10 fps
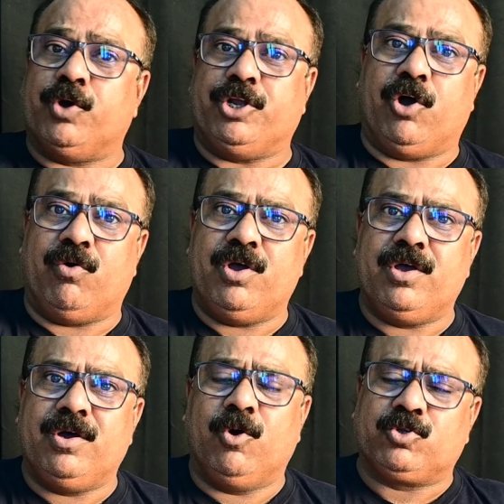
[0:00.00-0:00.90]
ধনী হও
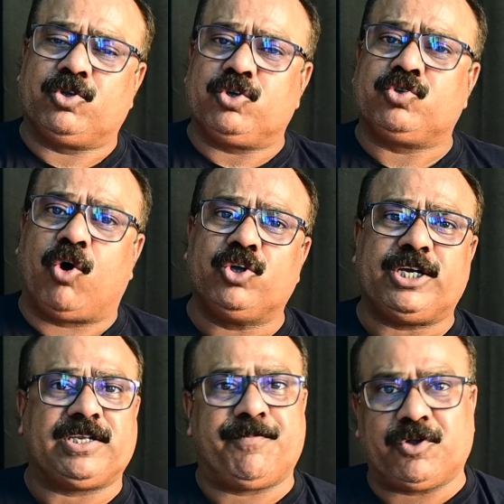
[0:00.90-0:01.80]
অত্যন্ত সহজ
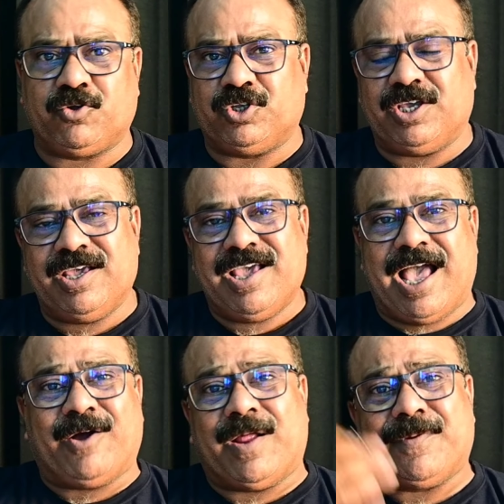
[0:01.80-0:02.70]
একটা পদ্ধতি
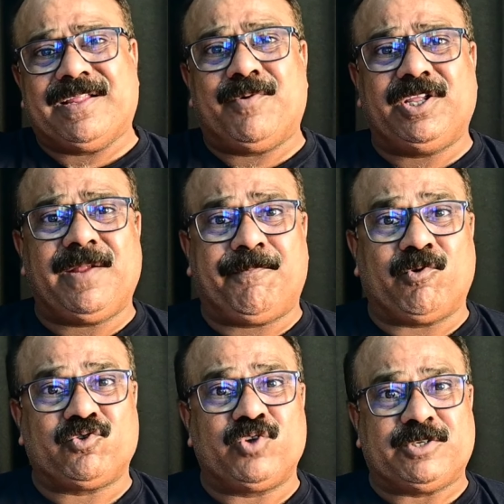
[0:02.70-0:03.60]
এখন আপনাদের মধ্যে একটা
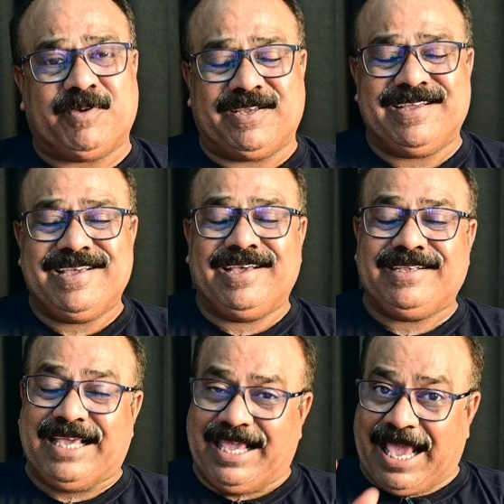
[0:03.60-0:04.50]
প্রশ্ন আসবে
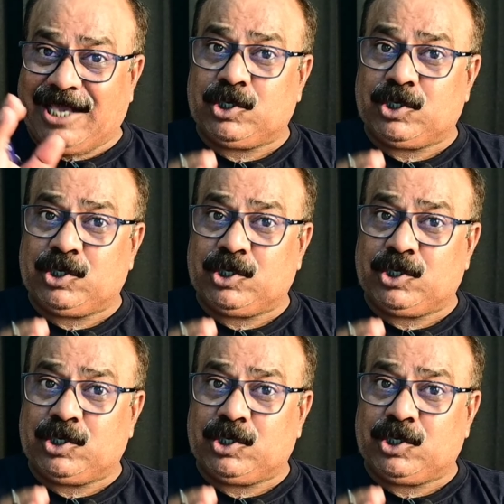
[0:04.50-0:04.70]
যে এই